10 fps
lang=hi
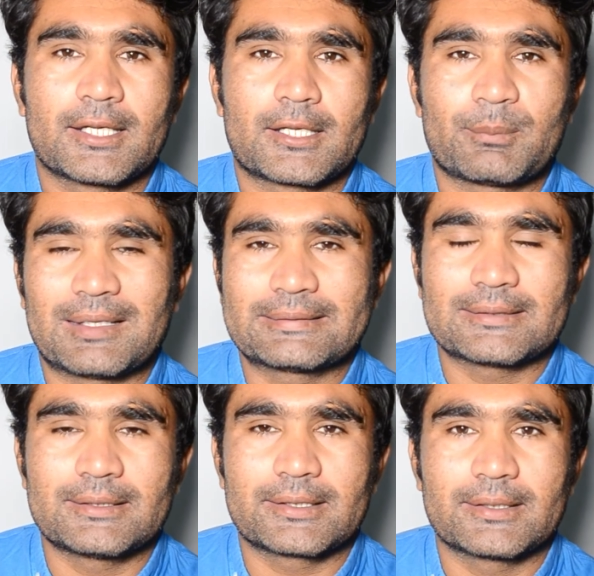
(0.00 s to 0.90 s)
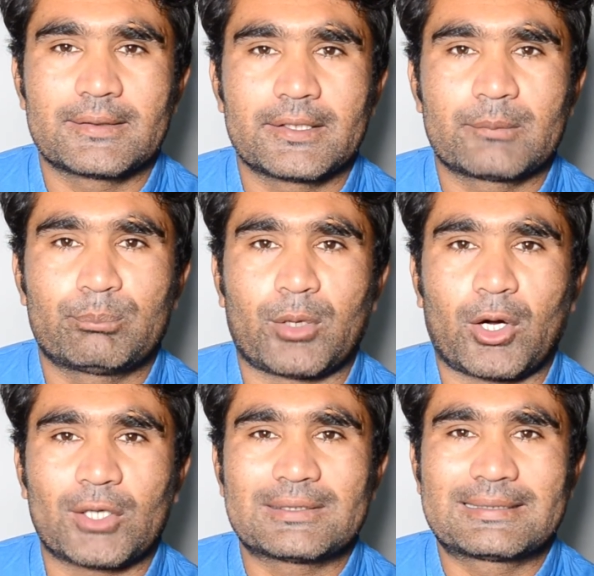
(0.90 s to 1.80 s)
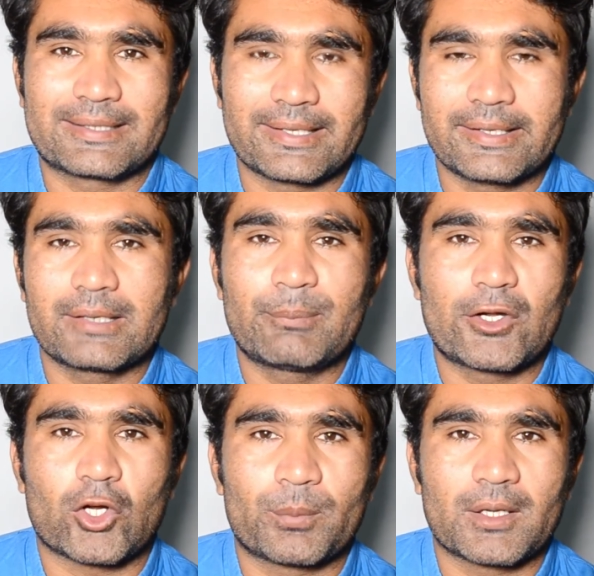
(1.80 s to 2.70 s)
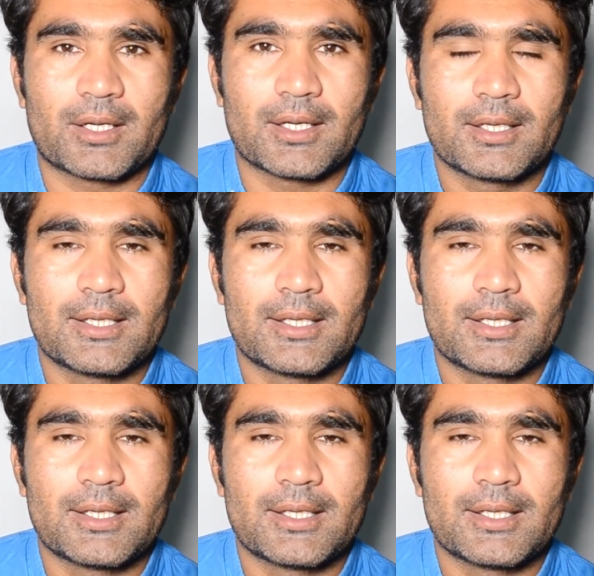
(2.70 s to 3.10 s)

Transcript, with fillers: कि पाकिस्तान के अंदर एक बहुत ट्रेंडिंग पे टॉपिक है